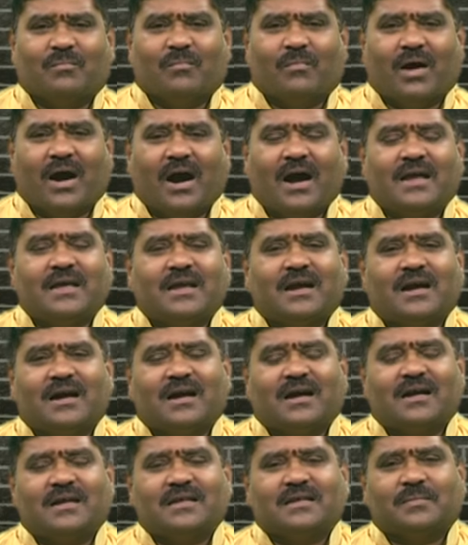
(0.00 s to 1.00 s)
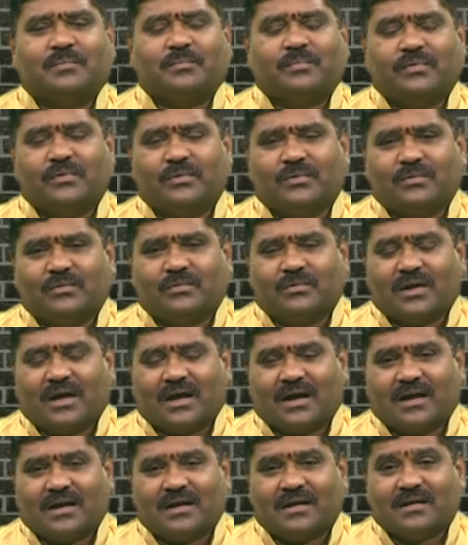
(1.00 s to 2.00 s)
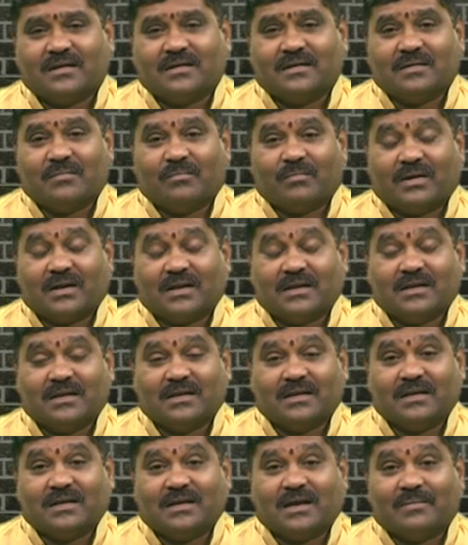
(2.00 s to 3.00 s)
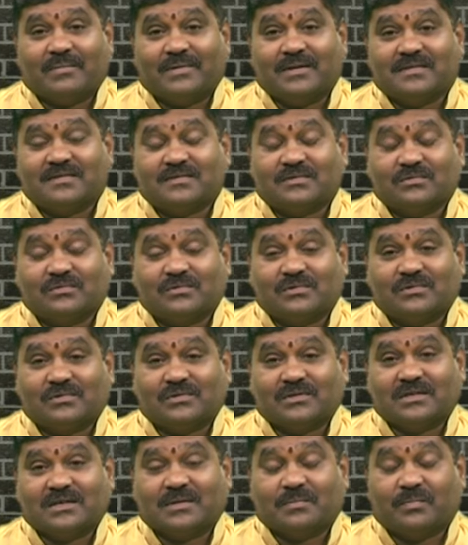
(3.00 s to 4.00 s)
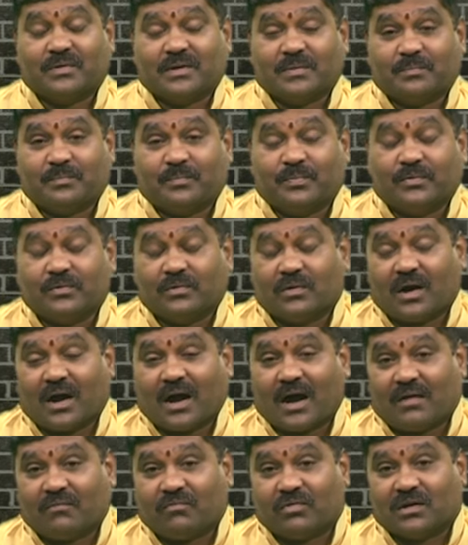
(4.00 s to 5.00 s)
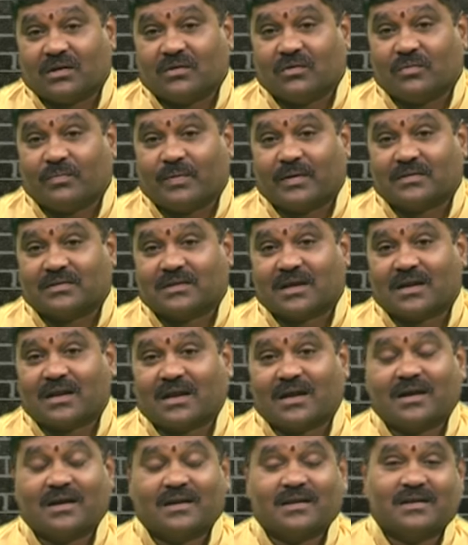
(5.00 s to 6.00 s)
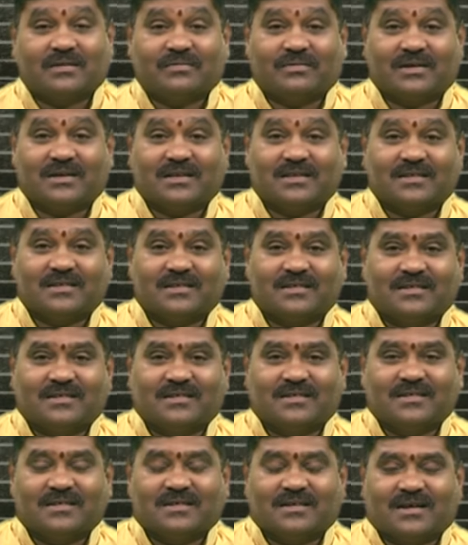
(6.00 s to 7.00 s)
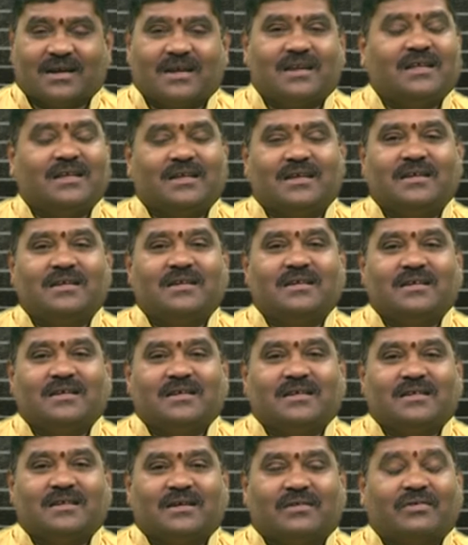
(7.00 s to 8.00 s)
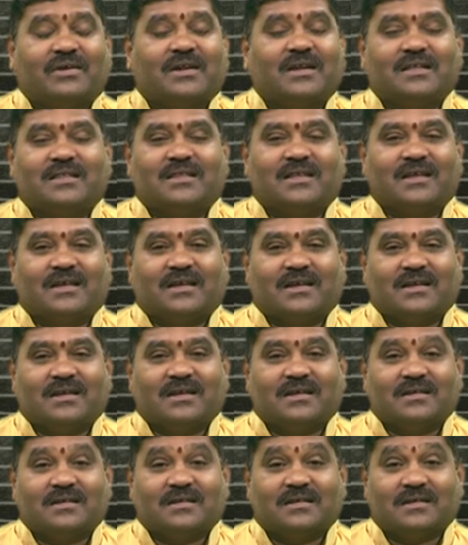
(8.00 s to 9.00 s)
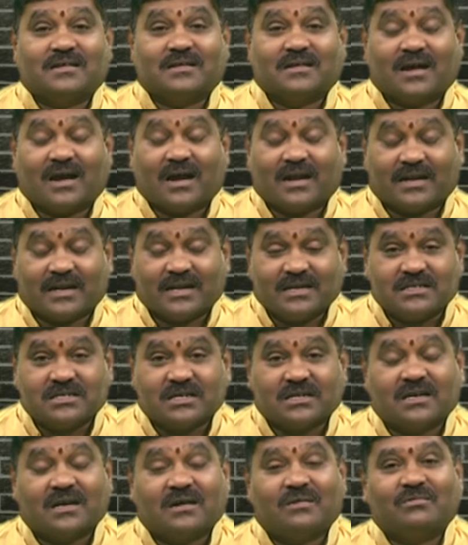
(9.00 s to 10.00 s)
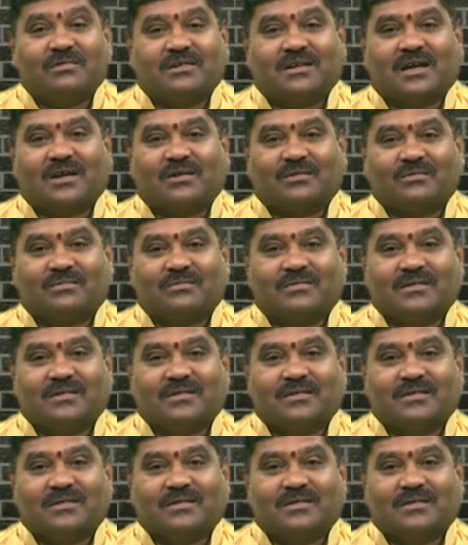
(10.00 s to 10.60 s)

మాయ ఎప్పుడూ కూడా మనల్ని గమనిస్తూ ఉంటుంది ఎప్పుడెప్పుడు ఆ వలలో పడతారా అనేటువంటిది కానీ ఎవరైతే అటెన్షన్గా ఉంటారో